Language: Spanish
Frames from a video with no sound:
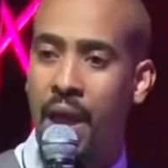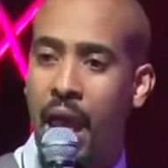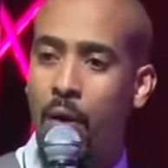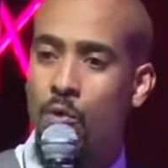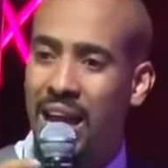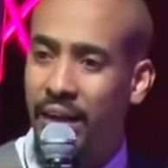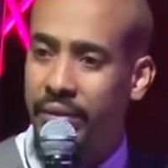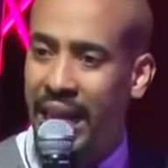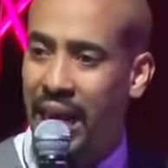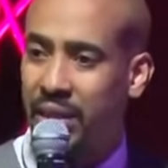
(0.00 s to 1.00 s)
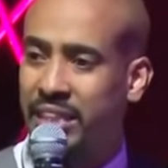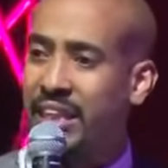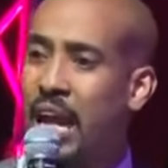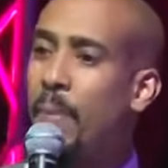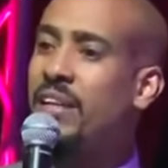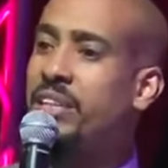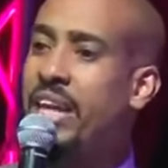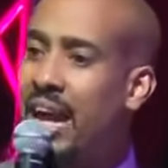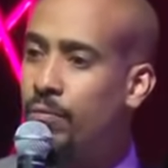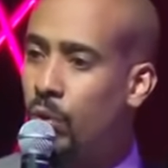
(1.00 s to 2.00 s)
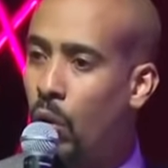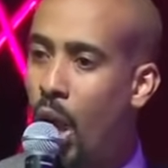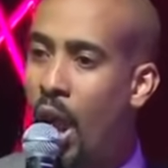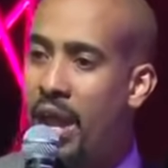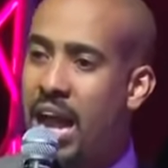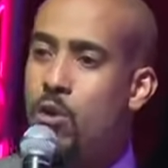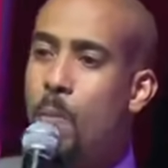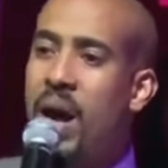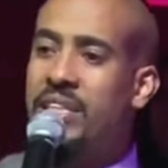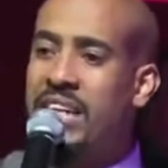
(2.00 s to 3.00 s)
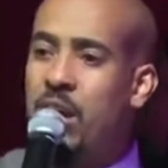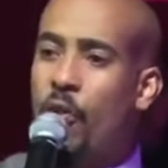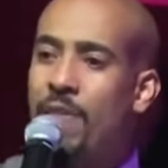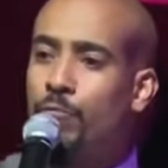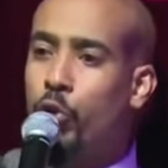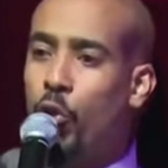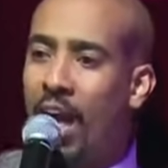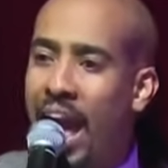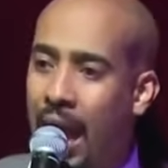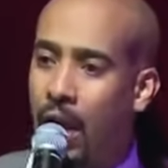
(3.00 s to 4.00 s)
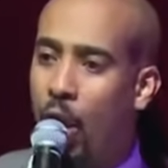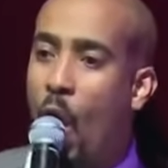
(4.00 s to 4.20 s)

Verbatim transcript: en un altar se está vaciando. Y hay un vacío dentro de él